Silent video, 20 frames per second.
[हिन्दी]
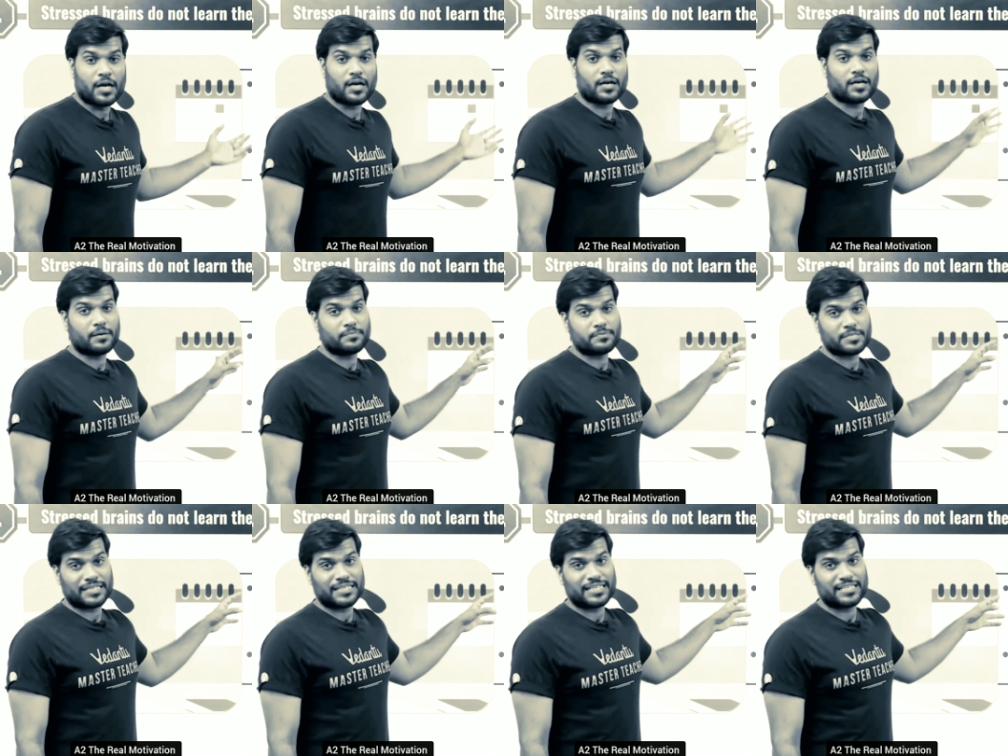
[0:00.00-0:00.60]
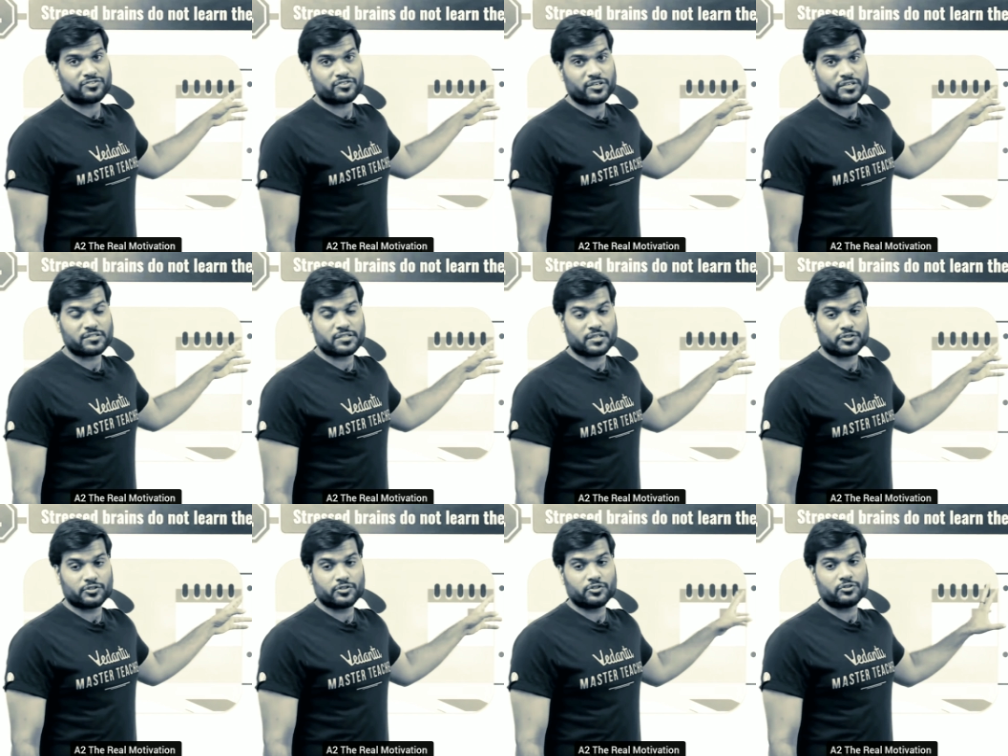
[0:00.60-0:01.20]
अगर आप ज्यादा
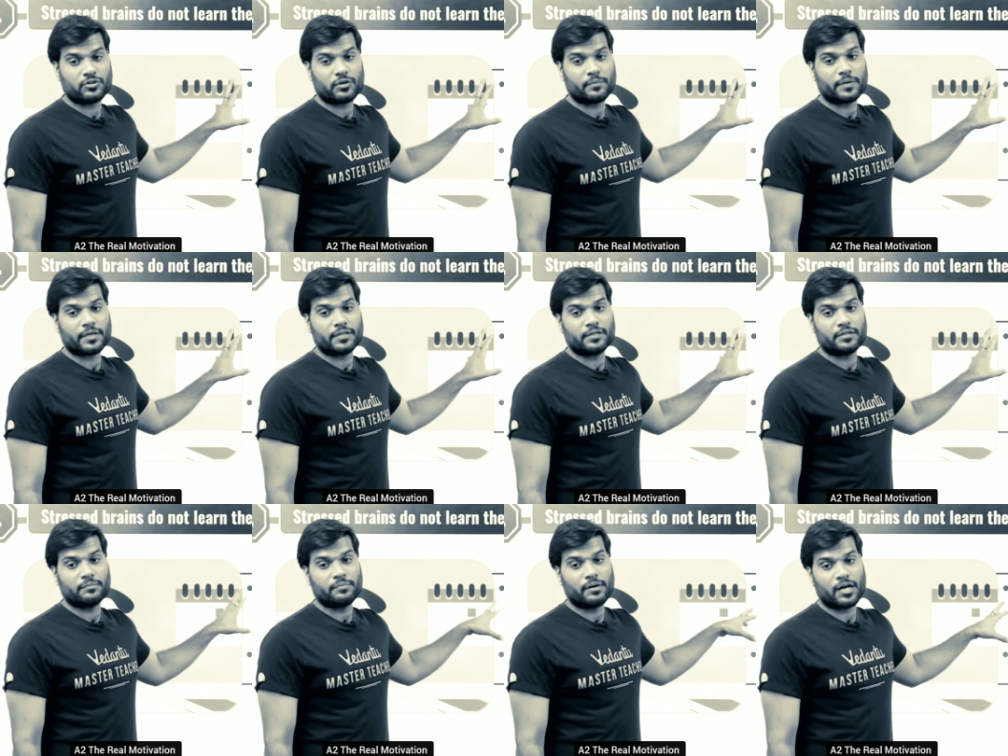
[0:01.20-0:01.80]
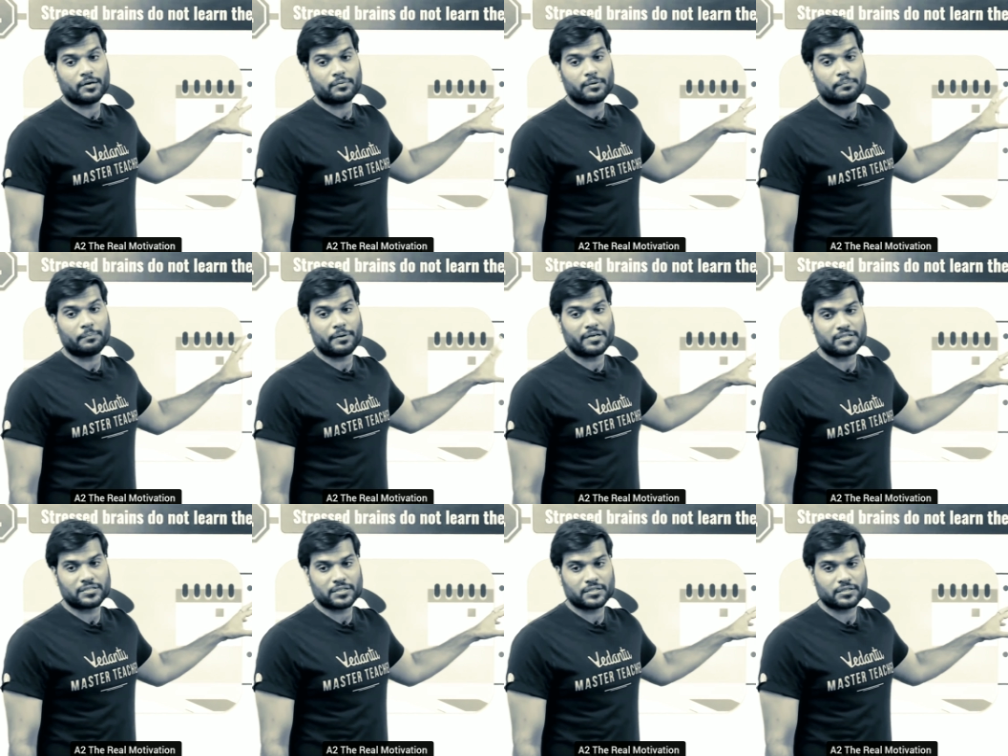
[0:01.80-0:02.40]
स्ट्रेस रखते हो तो आपका दिमाग भी
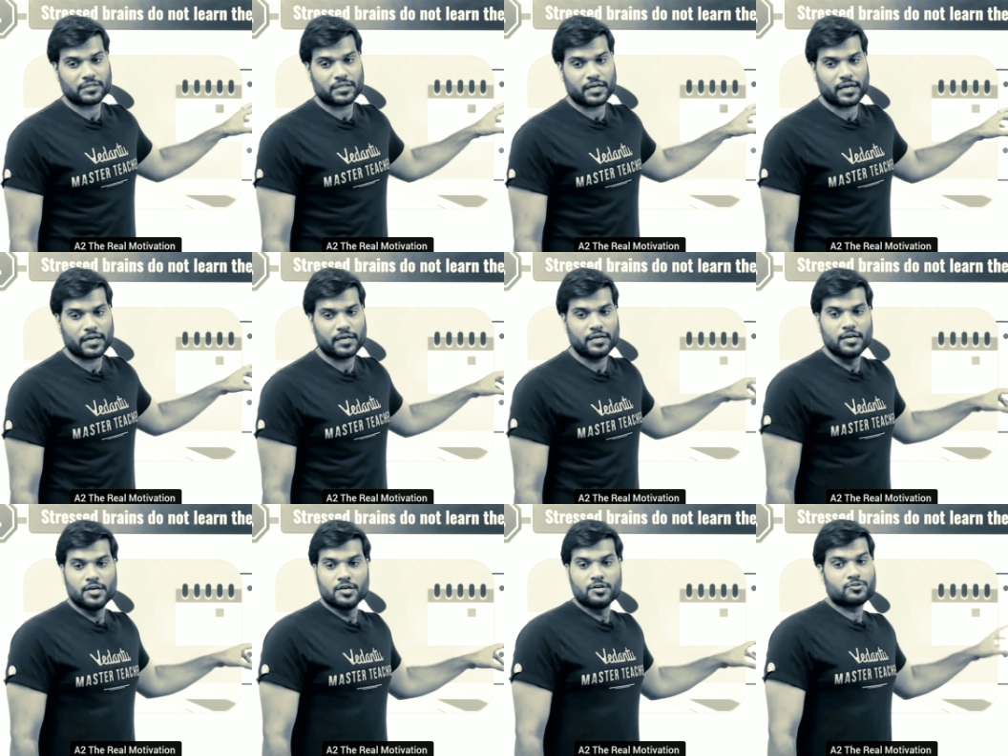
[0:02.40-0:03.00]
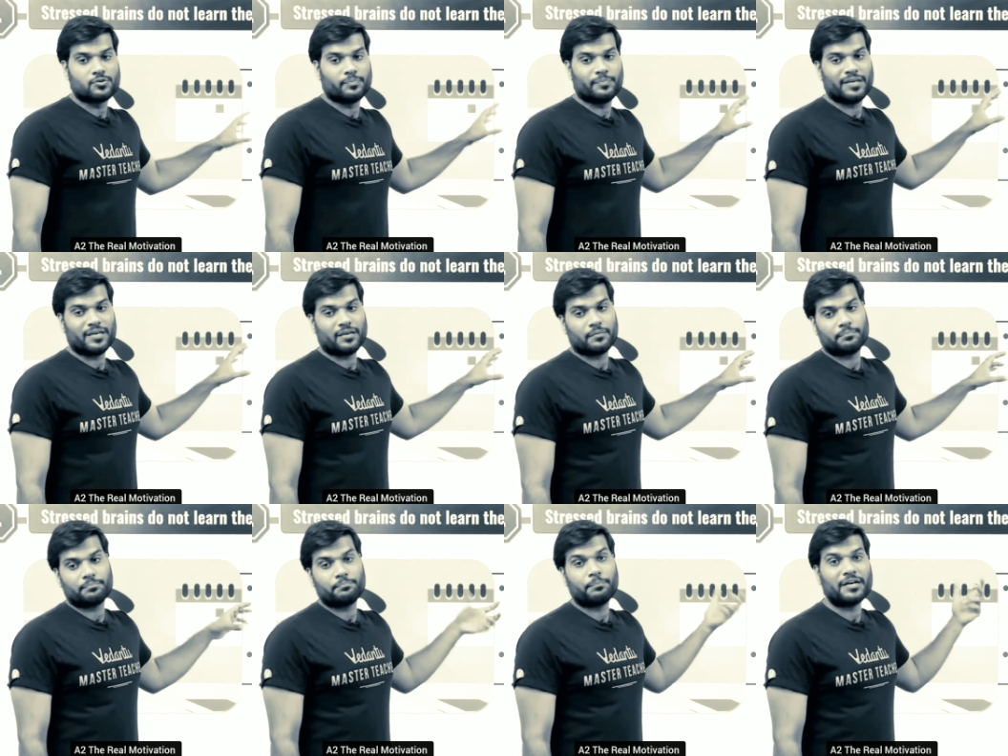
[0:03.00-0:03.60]
फट सकता है सो बी
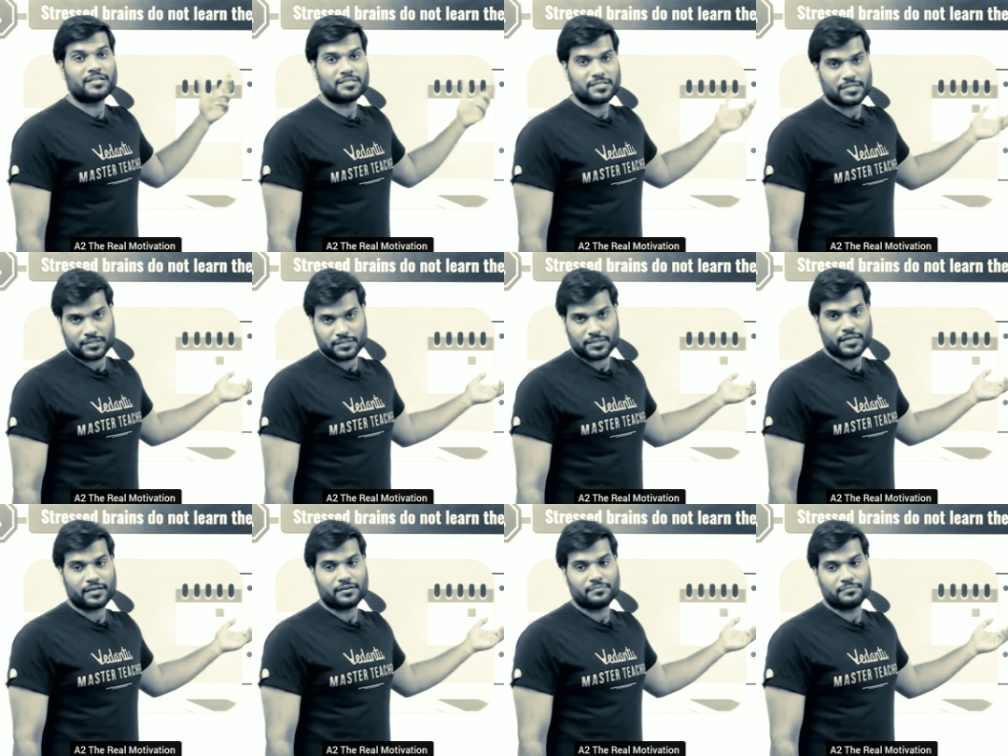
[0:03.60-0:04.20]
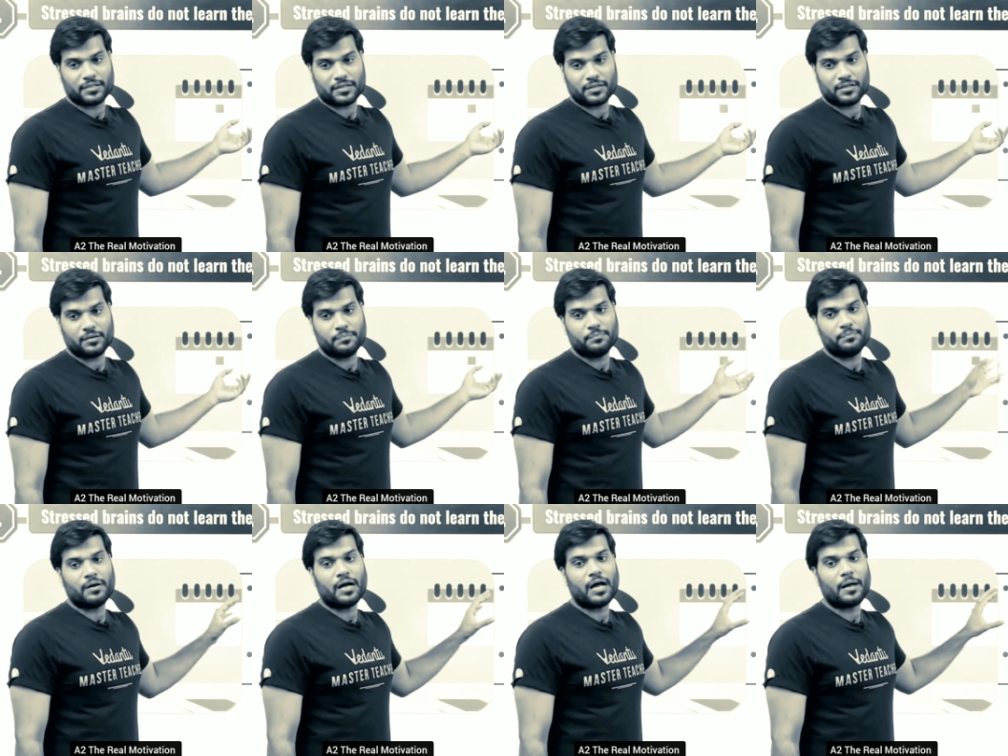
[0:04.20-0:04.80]
फट सकता है का
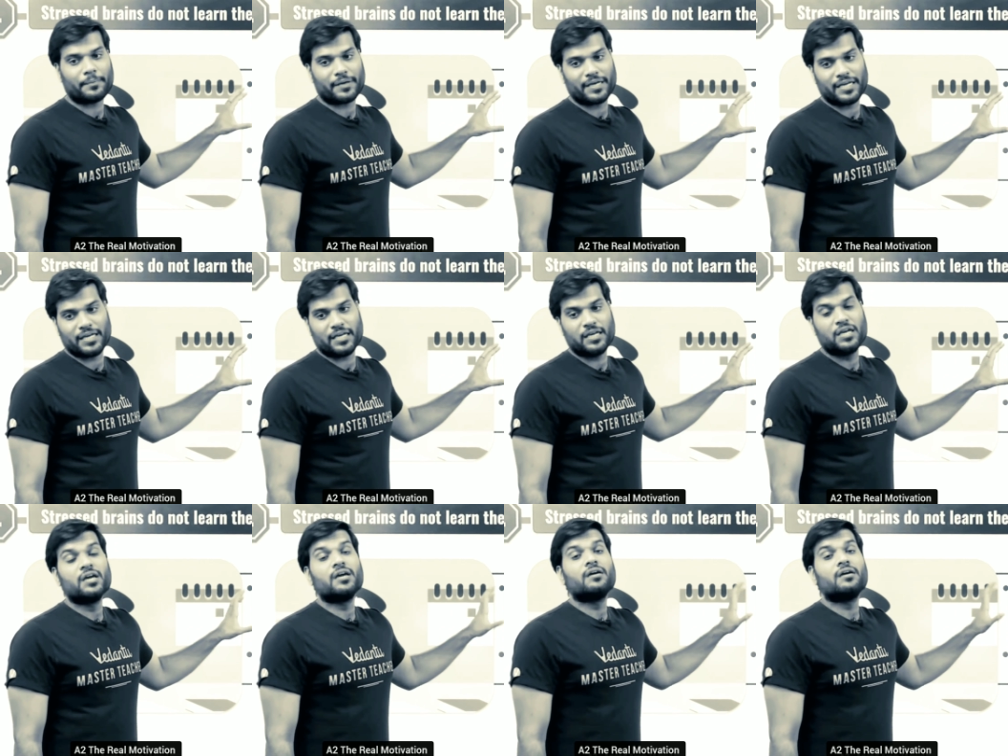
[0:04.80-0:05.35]
मतलब आपकी